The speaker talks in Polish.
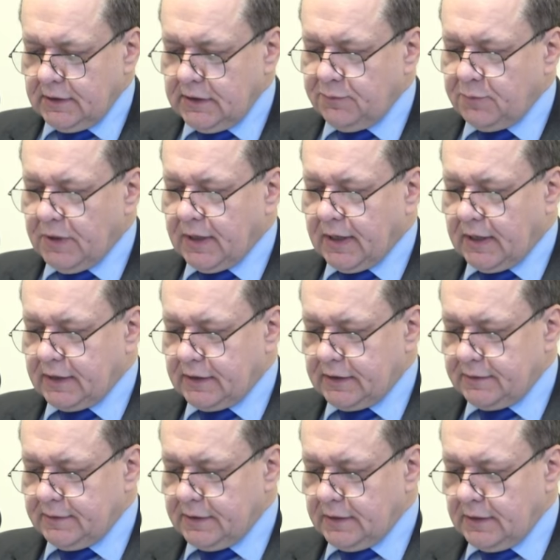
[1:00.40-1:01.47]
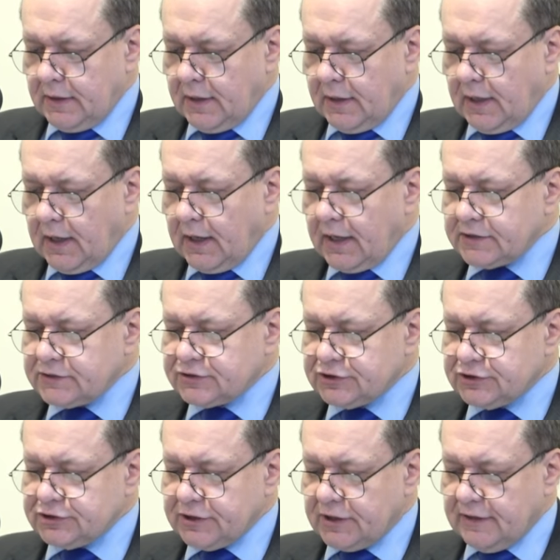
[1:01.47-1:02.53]
i Merari. A lat
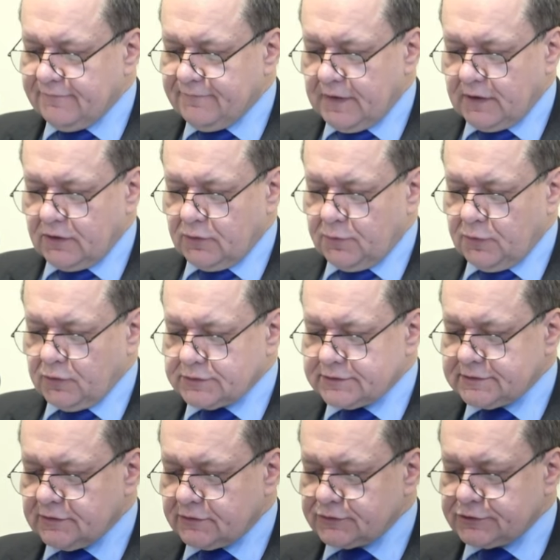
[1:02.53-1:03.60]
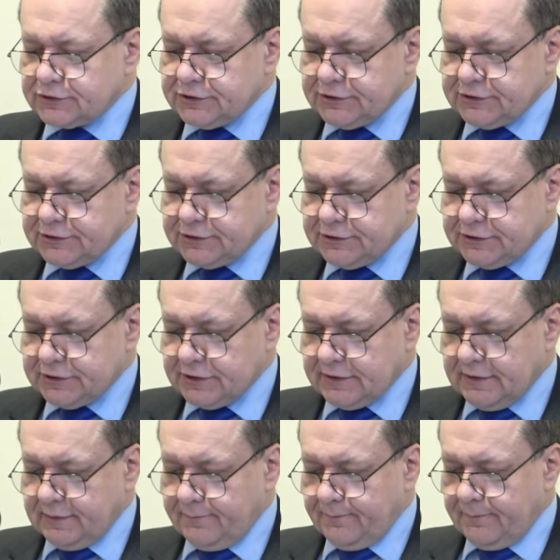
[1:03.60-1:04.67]
życia Lewiego było
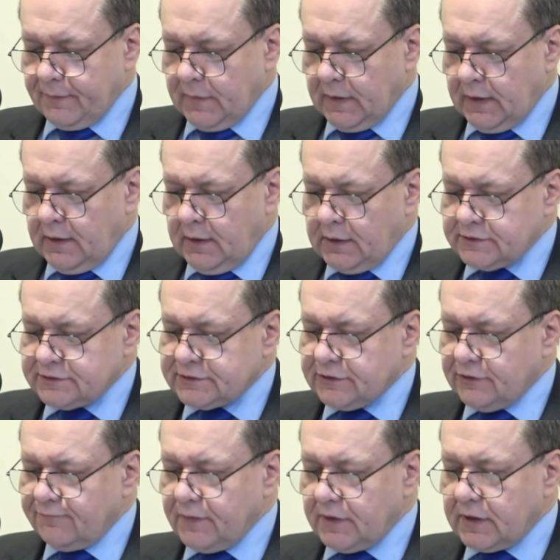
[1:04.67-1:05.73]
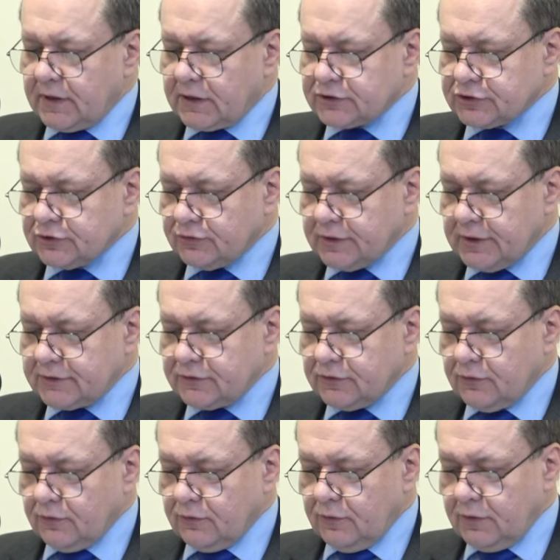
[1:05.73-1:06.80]
137. Synowie Gerszona
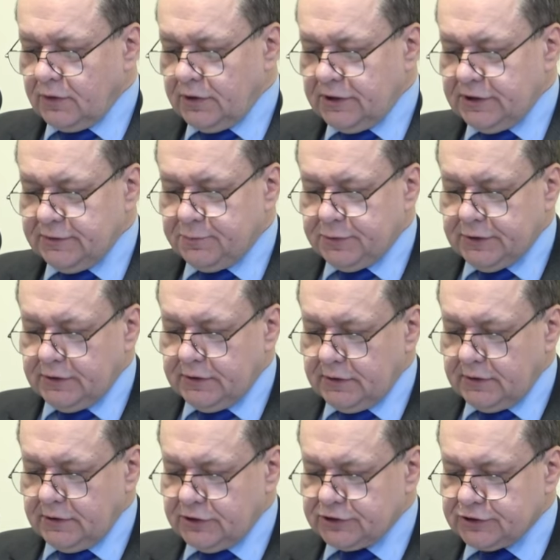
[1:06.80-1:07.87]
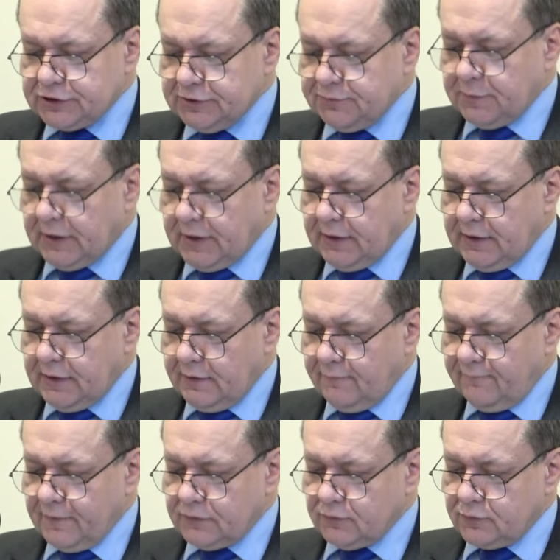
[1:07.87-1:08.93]
to Libni i Shimei
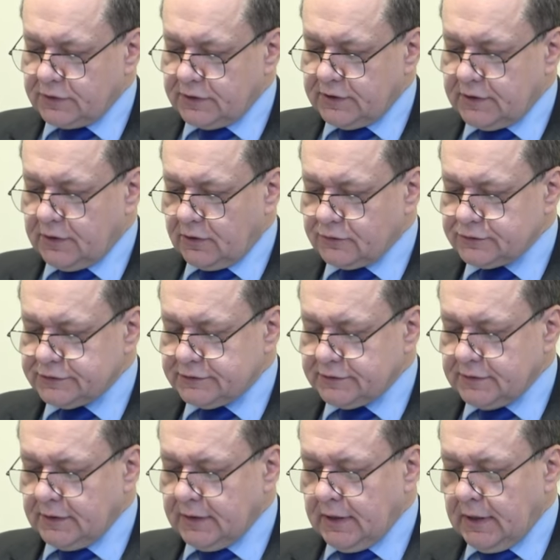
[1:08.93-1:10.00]
według ich rodzin,